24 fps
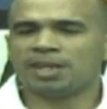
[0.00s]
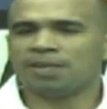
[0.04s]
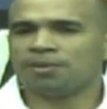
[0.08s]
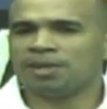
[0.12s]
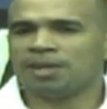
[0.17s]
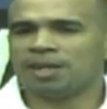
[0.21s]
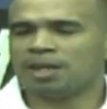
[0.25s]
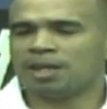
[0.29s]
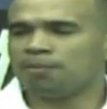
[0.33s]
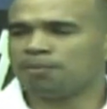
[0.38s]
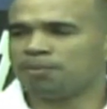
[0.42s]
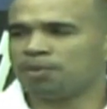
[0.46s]
una
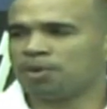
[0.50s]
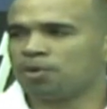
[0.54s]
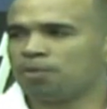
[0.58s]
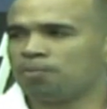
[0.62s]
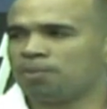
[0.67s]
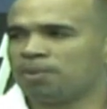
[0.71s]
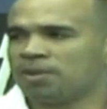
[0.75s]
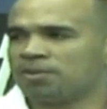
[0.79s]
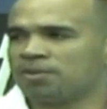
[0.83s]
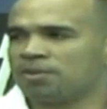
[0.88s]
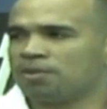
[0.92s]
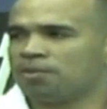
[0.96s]
gran
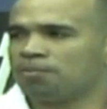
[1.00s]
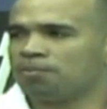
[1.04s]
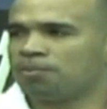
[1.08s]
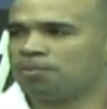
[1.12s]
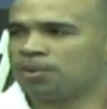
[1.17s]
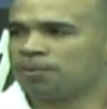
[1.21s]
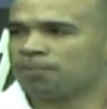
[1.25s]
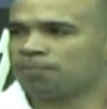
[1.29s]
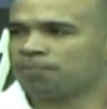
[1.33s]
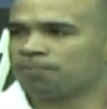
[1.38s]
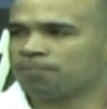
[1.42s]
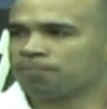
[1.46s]
preocupación. Pues.
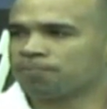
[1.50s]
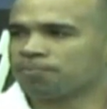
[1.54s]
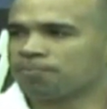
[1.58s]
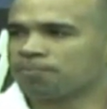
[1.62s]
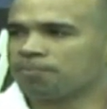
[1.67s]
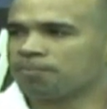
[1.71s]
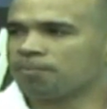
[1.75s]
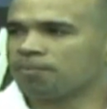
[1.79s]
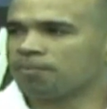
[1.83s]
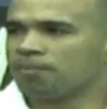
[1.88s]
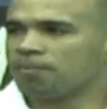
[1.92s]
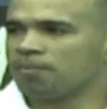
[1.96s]
¿A cuánto
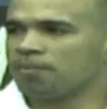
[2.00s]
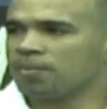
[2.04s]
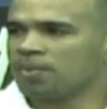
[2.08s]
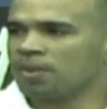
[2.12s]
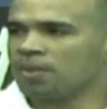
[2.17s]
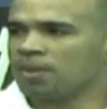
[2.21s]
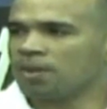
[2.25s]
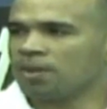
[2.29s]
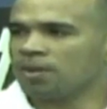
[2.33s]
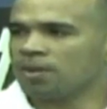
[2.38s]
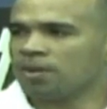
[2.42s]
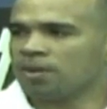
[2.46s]
asciende
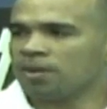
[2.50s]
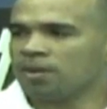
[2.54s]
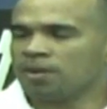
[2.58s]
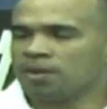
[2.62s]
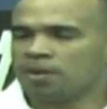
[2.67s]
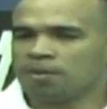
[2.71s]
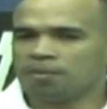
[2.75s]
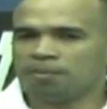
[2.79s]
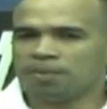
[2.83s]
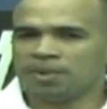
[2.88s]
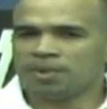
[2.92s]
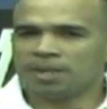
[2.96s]

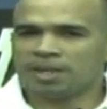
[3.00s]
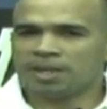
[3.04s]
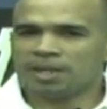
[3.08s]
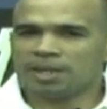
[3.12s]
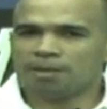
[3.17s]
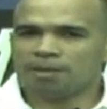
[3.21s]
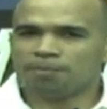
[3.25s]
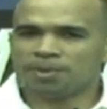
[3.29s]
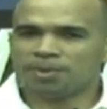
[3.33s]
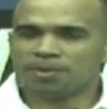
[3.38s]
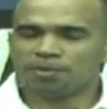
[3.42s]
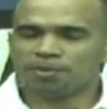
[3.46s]
aproximadamente? Eh, Mira, el
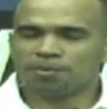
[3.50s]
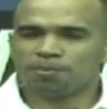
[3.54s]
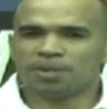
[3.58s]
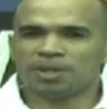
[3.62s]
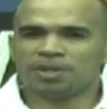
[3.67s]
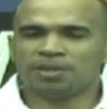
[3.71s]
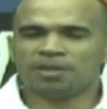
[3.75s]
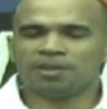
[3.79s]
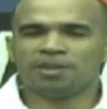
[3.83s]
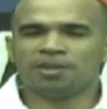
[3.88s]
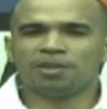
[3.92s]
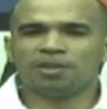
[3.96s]

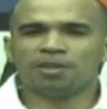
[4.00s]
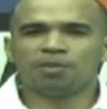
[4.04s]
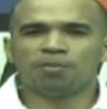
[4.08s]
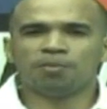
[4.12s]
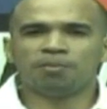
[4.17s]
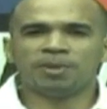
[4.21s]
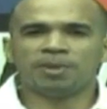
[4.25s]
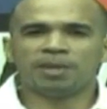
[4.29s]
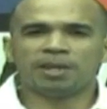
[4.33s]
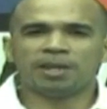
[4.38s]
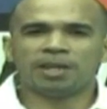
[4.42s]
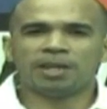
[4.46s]
presupuesto, el